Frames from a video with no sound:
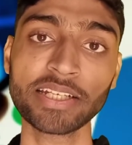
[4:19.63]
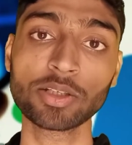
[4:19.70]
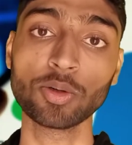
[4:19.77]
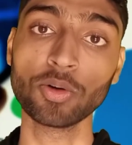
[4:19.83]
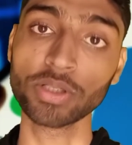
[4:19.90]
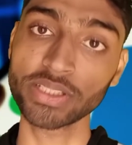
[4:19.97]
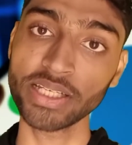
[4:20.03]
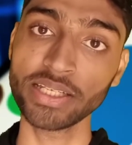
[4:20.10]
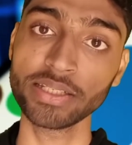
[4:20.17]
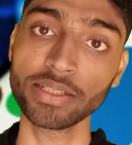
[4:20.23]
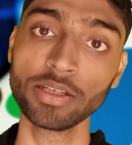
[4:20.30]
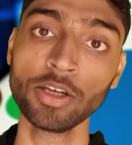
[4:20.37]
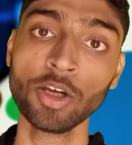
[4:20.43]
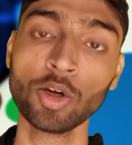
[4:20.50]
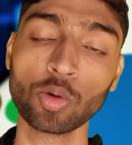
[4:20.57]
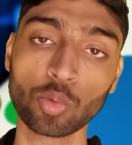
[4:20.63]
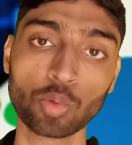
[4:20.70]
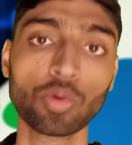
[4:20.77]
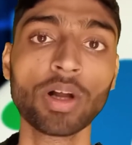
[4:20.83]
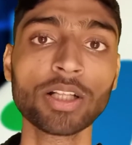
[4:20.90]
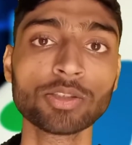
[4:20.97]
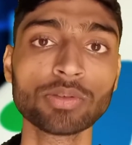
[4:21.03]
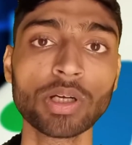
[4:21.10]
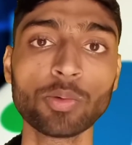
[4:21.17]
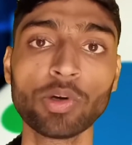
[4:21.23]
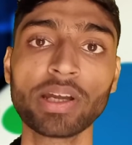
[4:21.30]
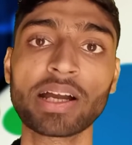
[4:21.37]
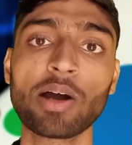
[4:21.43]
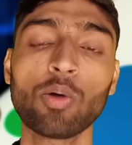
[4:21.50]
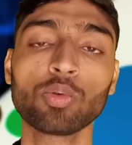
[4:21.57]
क्रिएट होते ही गूगल जो है
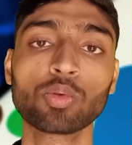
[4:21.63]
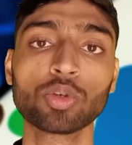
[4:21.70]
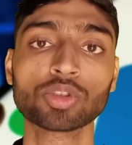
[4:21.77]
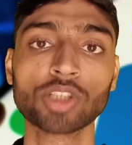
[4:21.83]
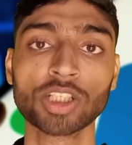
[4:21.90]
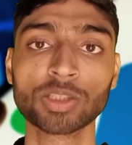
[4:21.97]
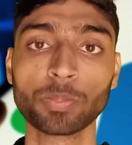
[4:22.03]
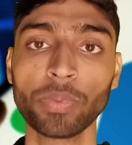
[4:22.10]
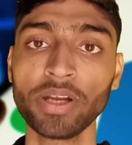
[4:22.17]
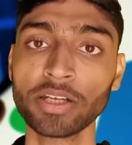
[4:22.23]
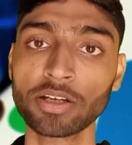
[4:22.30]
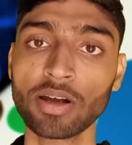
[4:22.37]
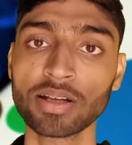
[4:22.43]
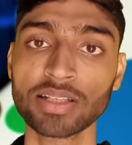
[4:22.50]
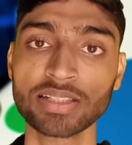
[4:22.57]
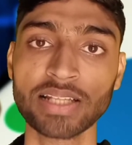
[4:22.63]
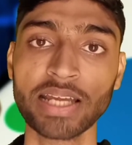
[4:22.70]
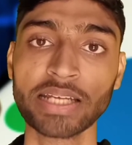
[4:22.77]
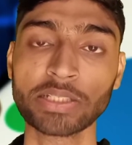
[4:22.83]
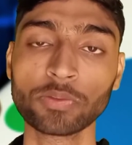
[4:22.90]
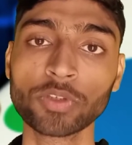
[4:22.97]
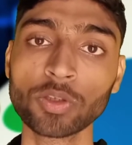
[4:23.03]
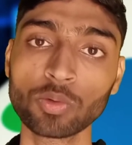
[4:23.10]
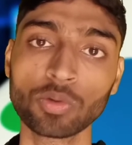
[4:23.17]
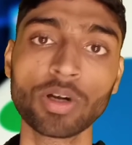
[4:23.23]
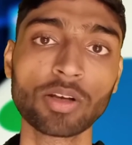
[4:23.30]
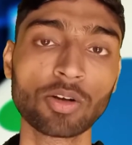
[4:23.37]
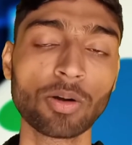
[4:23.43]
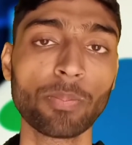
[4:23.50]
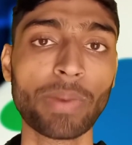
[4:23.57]
वो अकाउंट को सस्पेंड कर देता है क्योंकि
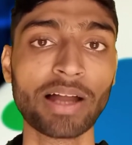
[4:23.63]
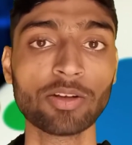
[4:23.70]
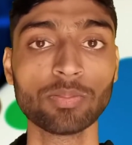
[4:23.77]
गूगल को